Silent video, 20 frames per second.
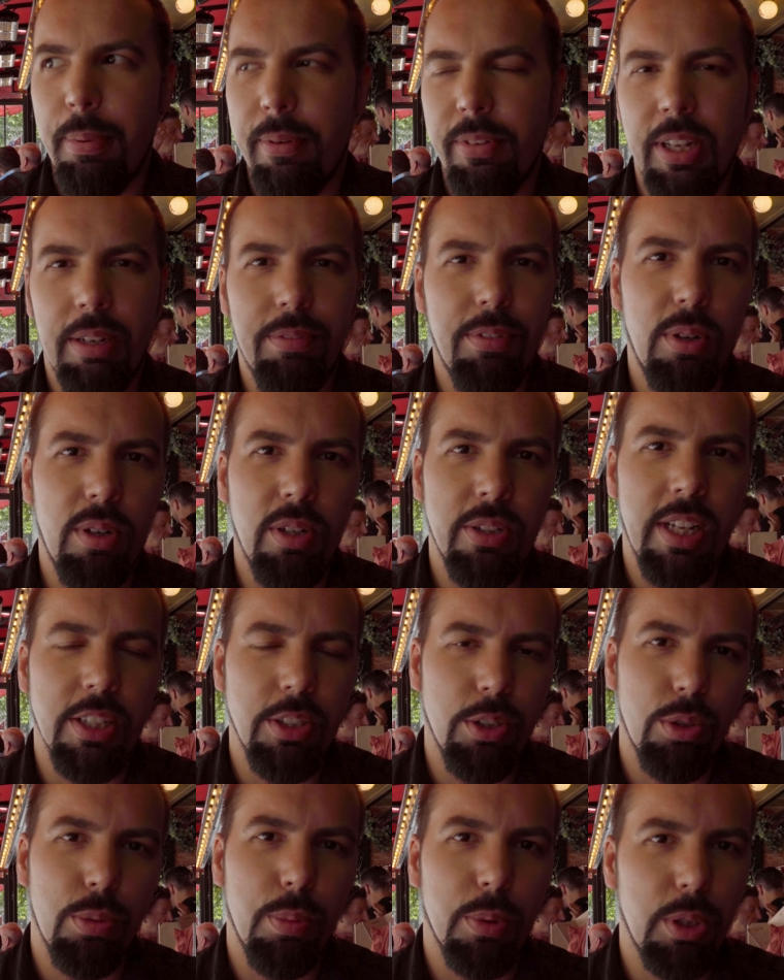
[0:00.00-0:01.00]
a pewnie jak
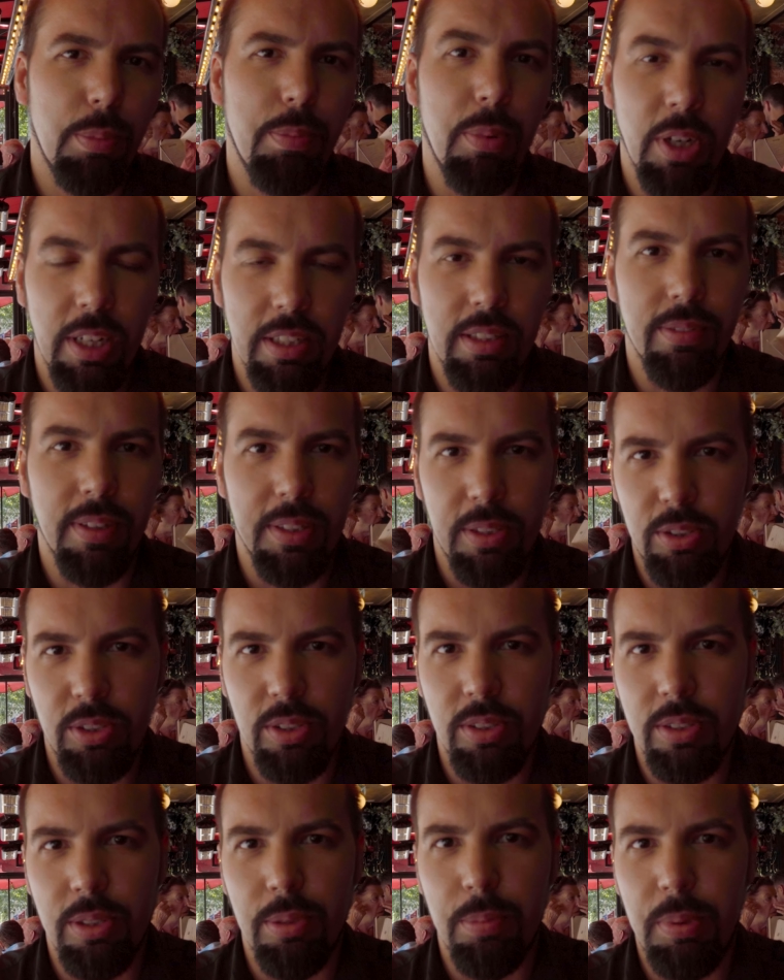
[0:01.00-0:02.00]
wyglądacie, już może ponad
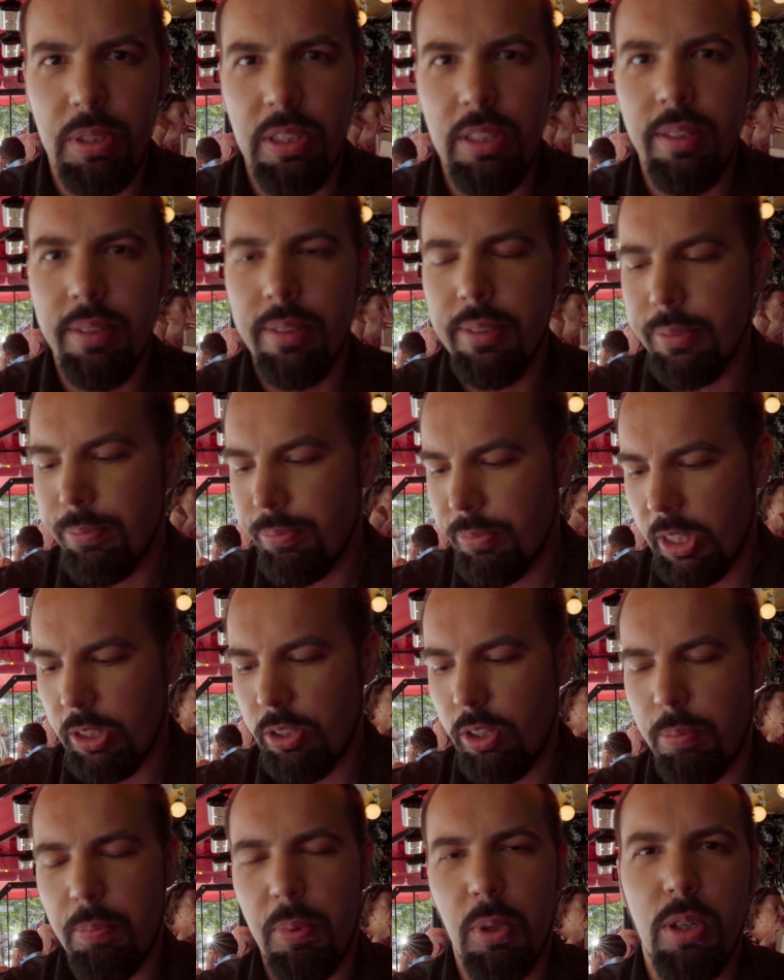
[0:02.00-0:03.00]
2000 opinii,
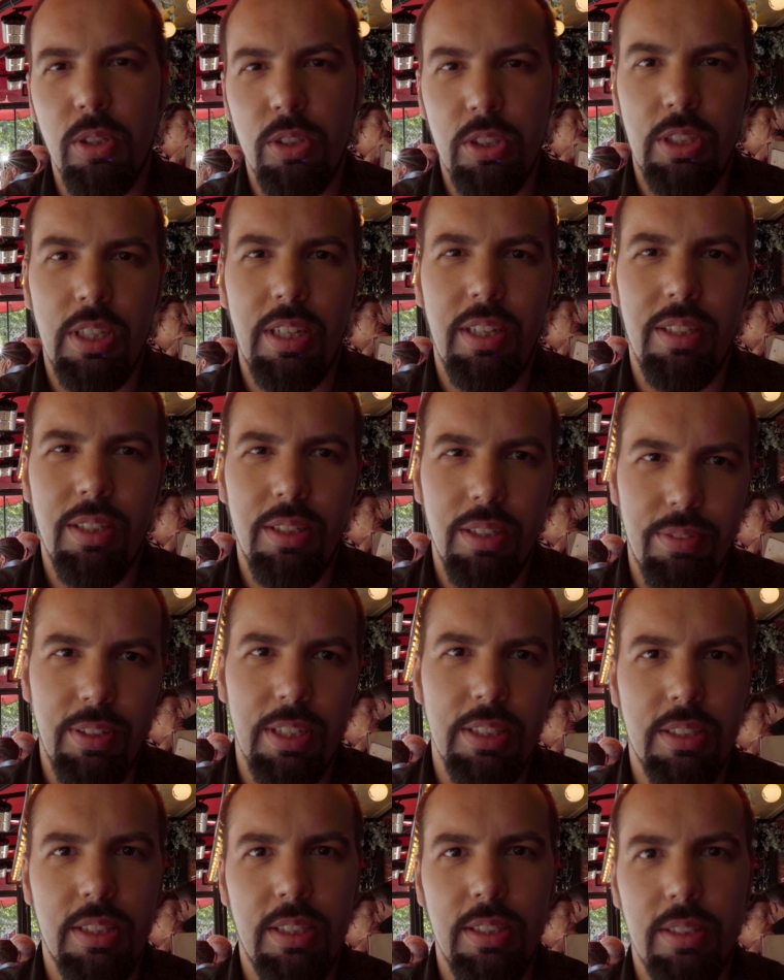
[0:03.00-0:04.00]
także spoko, 4
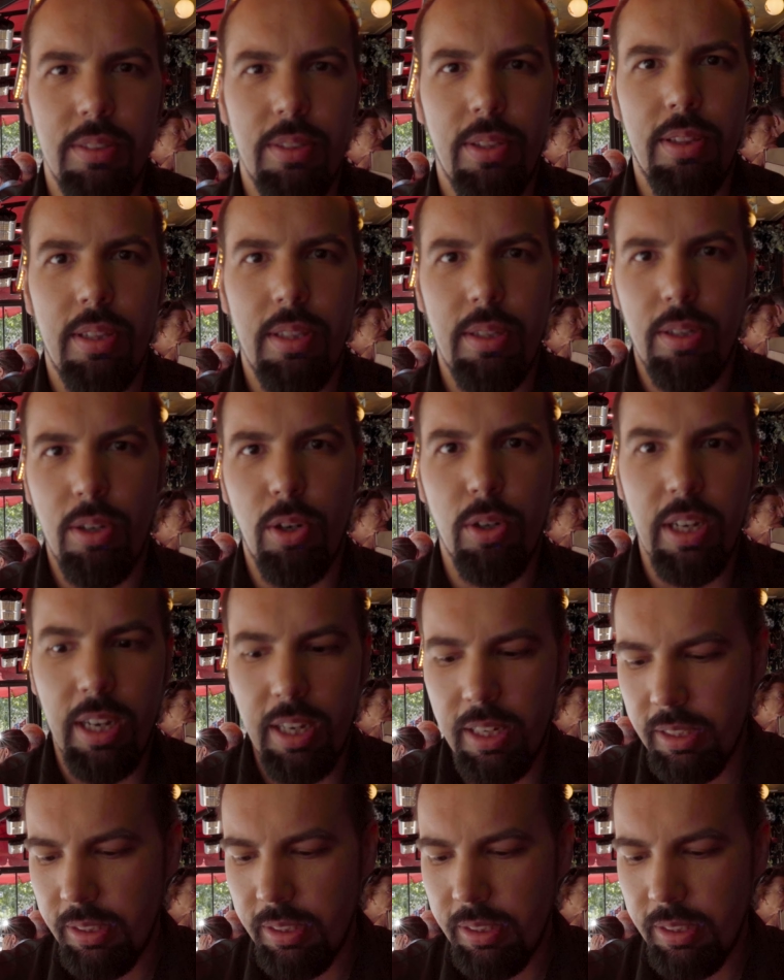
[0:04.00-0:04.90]
gwiazdki jest ok.